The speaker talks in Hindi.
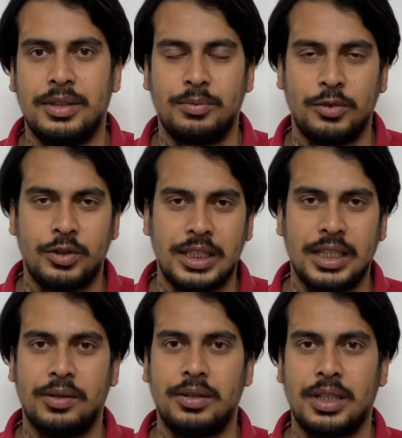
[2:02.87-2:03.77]
ने बुक
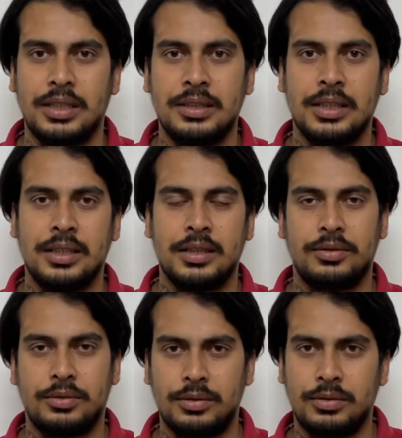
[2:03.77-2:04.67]
किया होगा
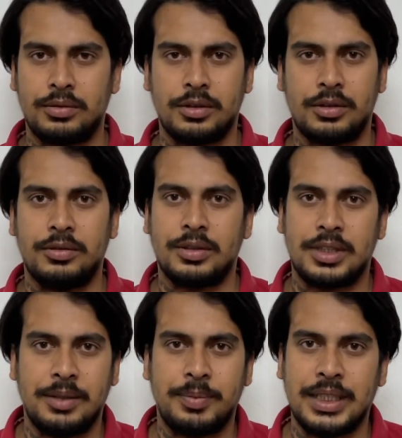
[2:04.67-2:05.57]
तो उनको तो
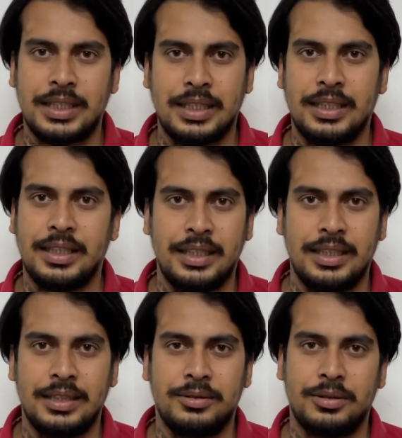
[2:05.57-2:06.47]
उतना पैसा लेना ही
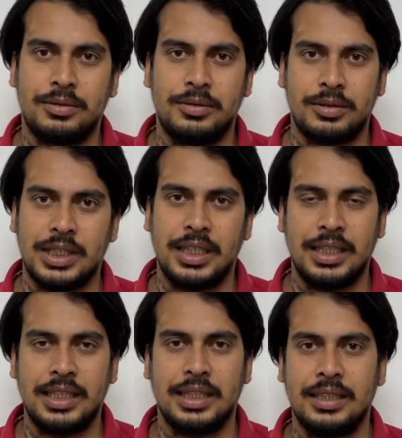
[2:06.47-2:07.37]
है वो तो उतना
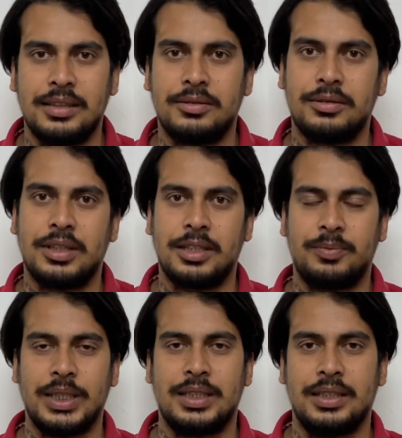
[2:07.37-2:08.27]
लेंगे ही तो अगर
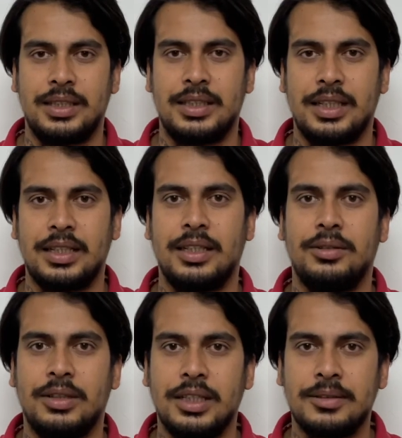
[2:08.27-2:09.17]
पैसेंजर ज़्यादा
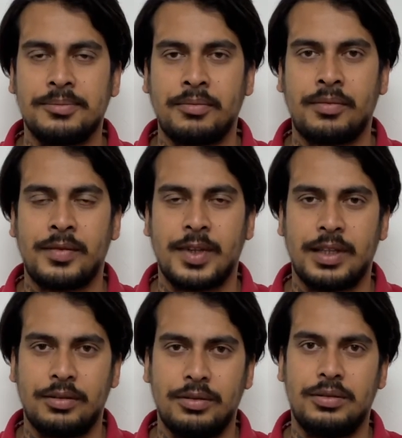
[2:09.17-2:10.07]
होगा
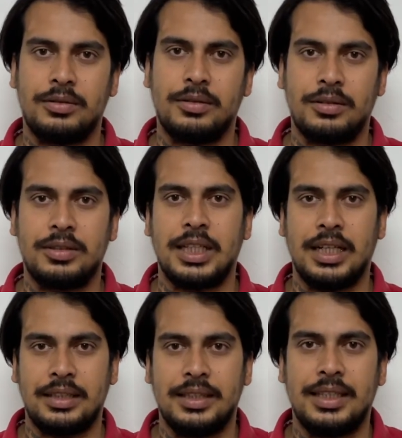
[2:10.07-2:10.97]
तो वो लोग
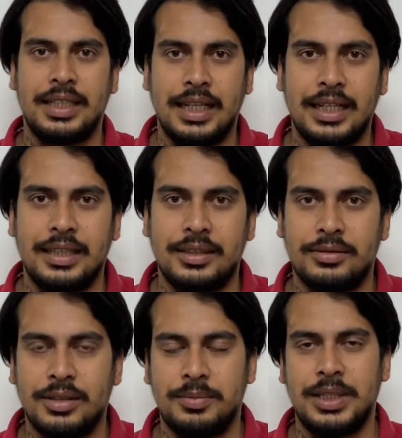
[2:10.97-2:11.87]
शायद लेके आएंगे
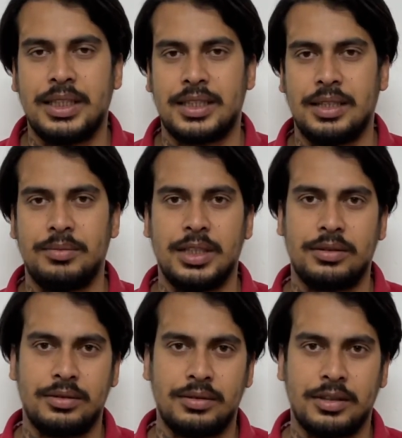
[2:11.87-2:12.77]
तो अभी इतना मेरे
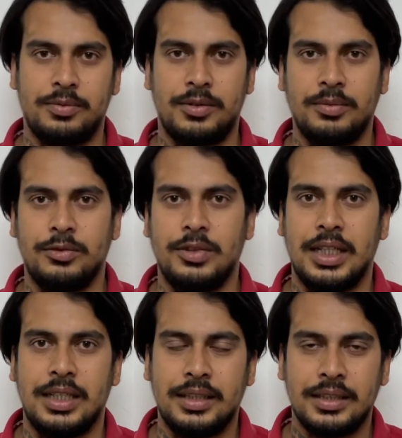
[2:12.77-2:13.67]
को कन्फर्म
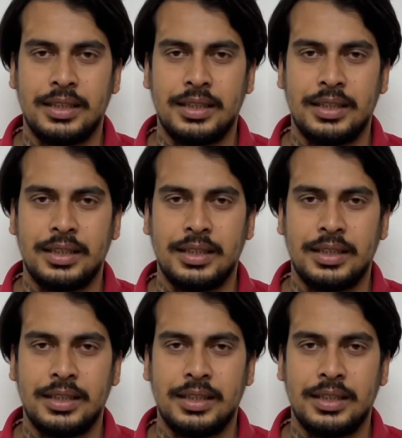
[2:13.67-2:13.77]
हुआ है